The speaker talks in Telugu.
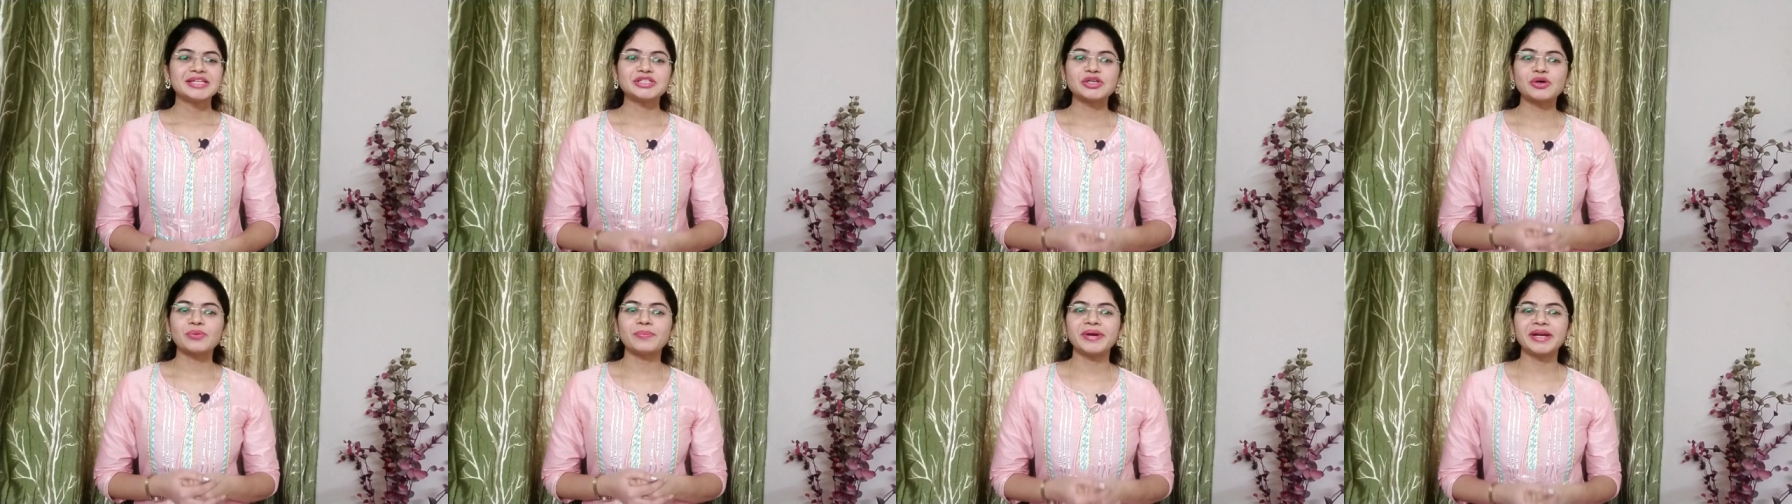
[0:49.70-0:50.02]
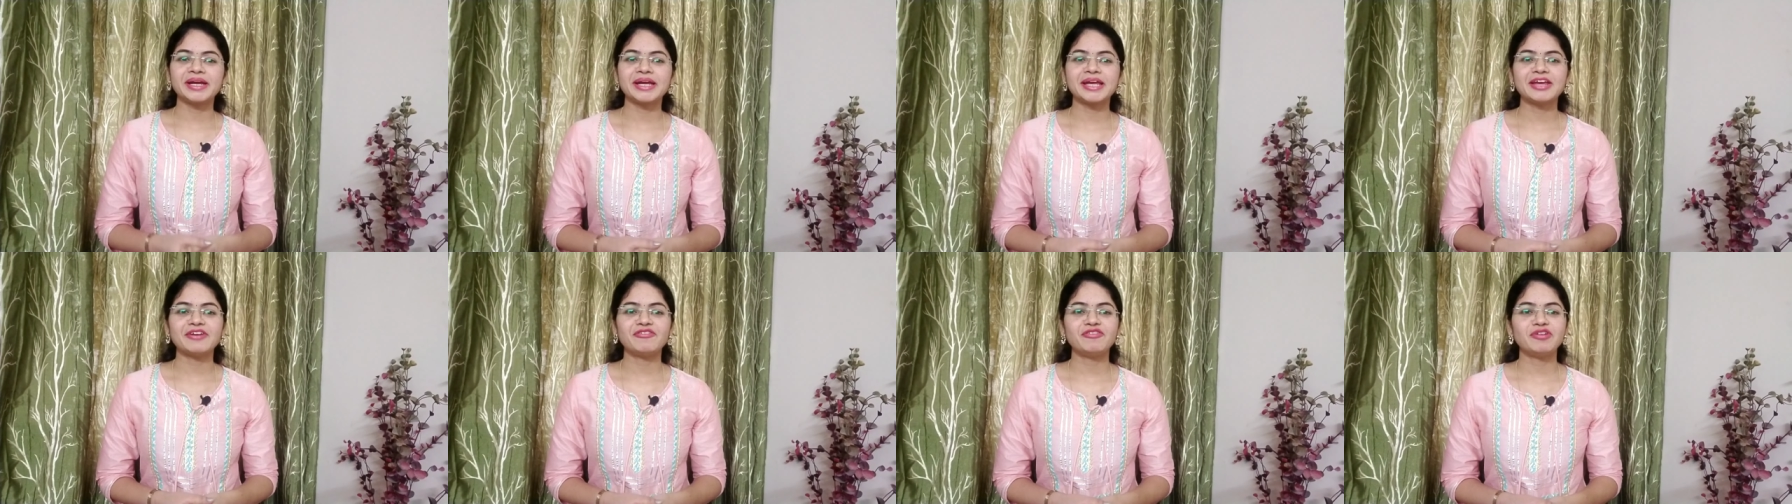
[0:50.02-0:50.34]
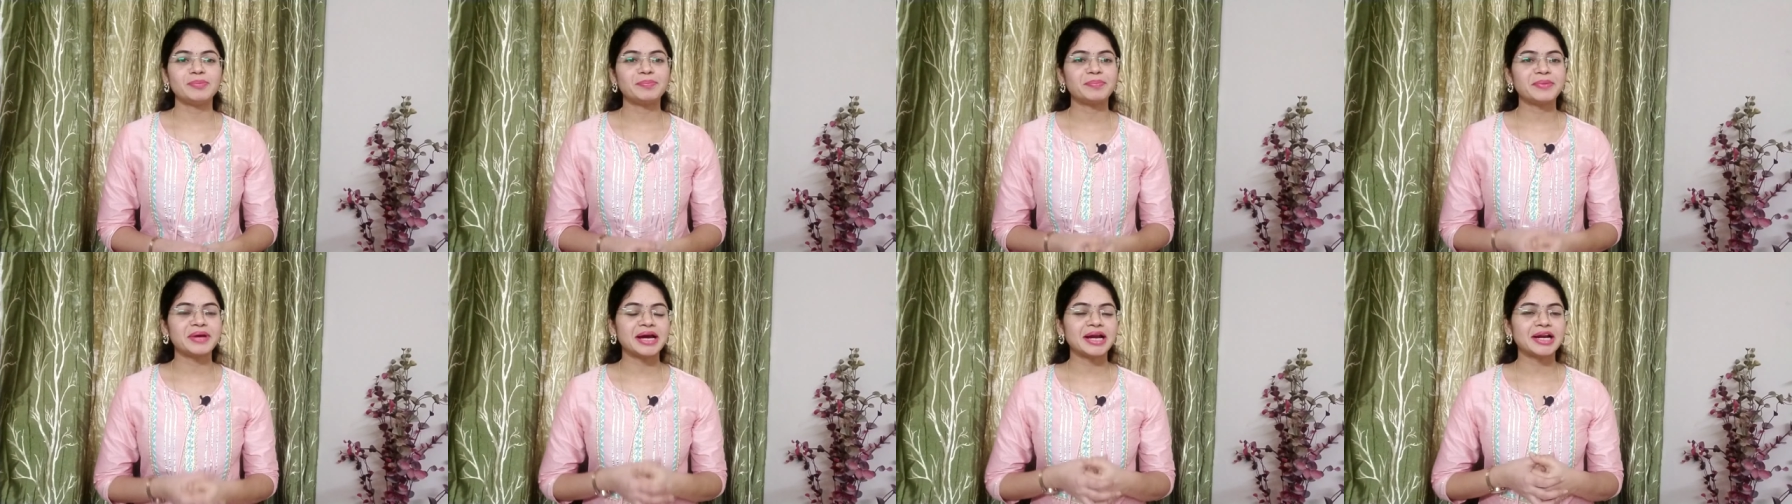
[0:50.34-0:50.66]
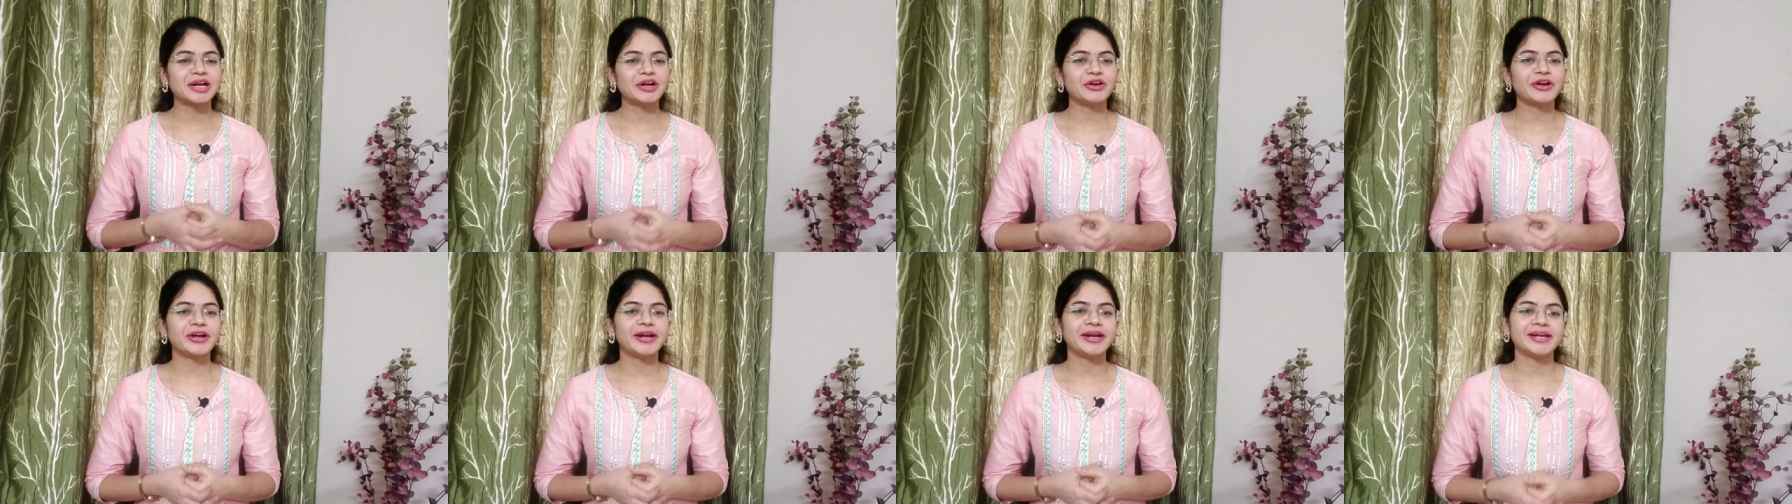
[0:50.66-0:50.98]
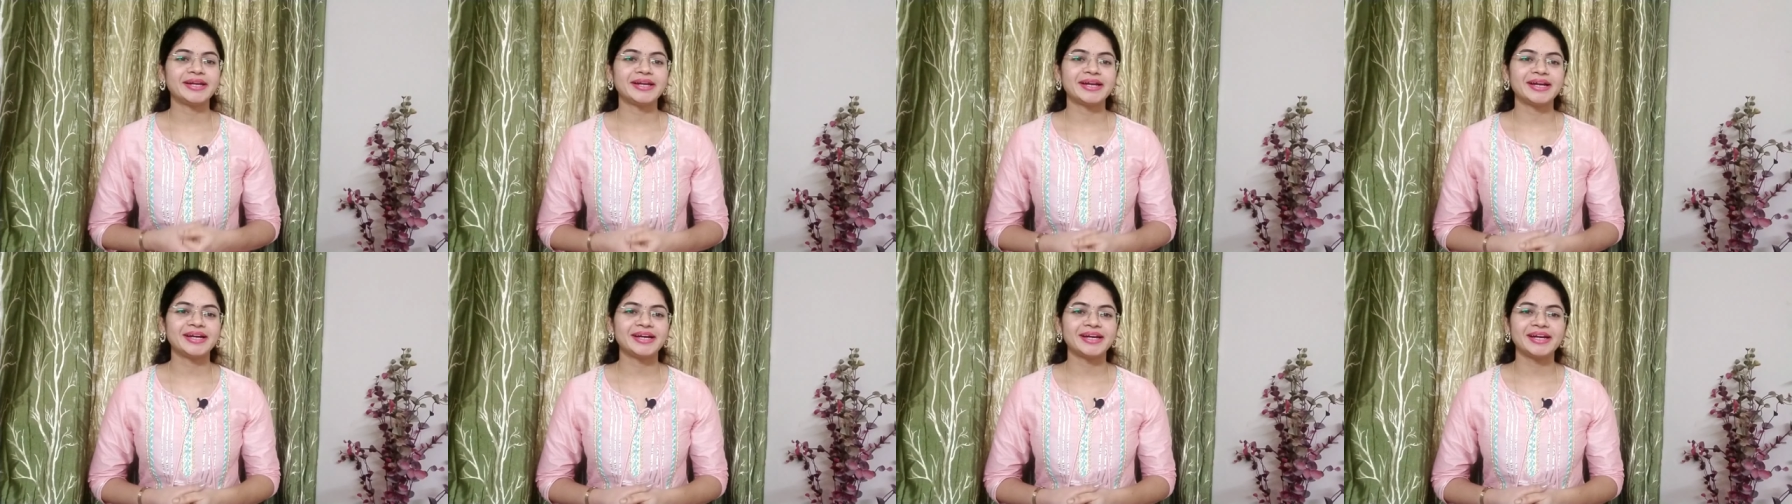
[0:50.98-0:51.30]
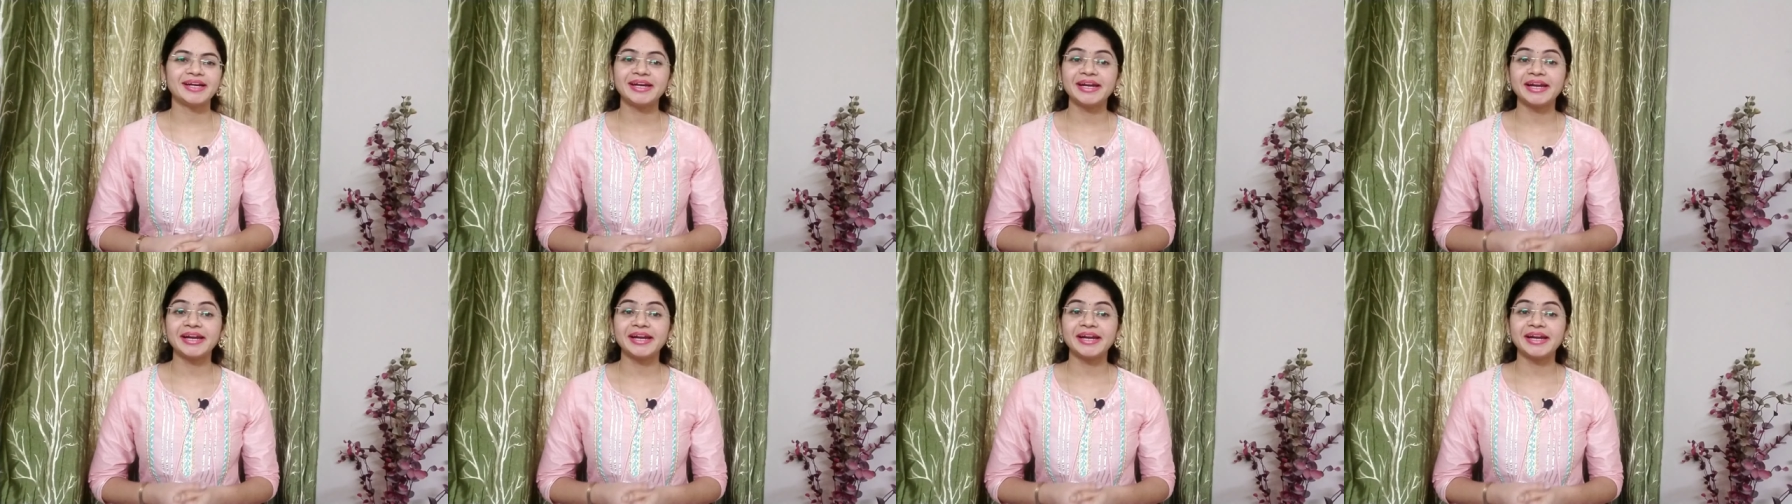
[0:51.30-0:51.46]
సో మనకి ఫ్లిప్కార్ట్ లో ఏంటంటే